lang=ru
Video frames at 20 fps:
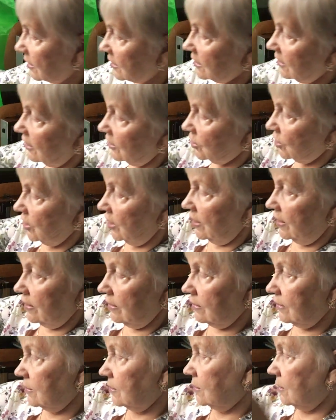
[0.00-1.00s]
Сложили
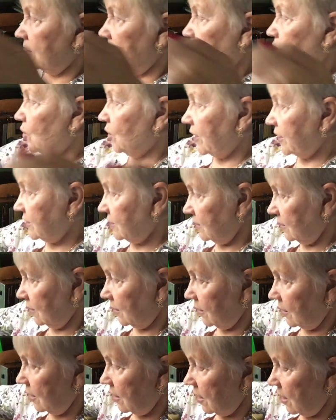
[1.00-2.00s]

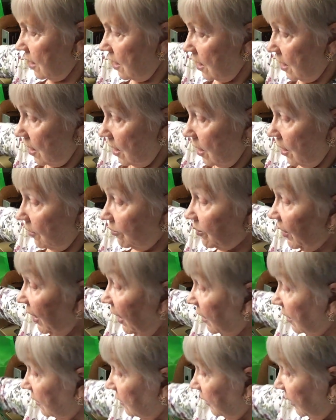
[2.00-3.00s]
аккуратненько.
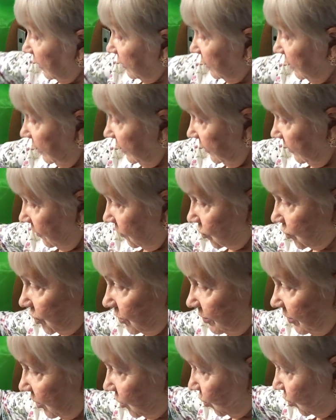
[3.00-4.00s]
Прогладили. Уж
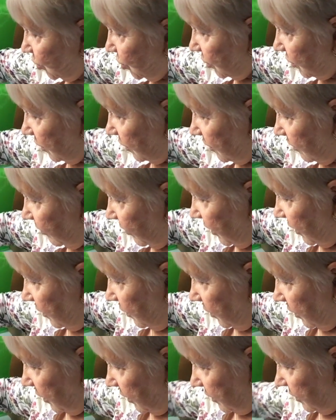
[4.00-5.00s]
теперь точно надо
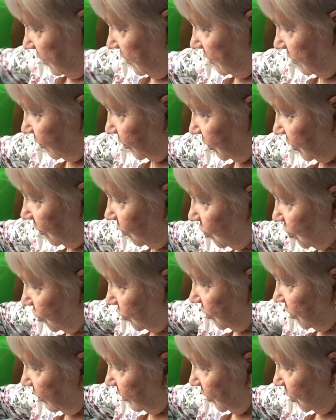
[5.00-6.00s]
прогладить, потому
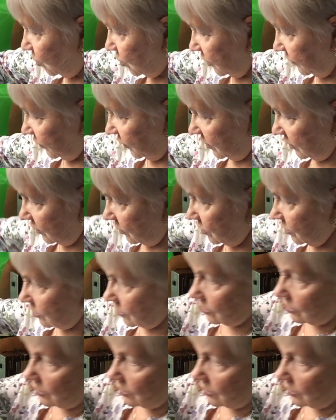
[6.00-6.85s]
что теперь уже вот эти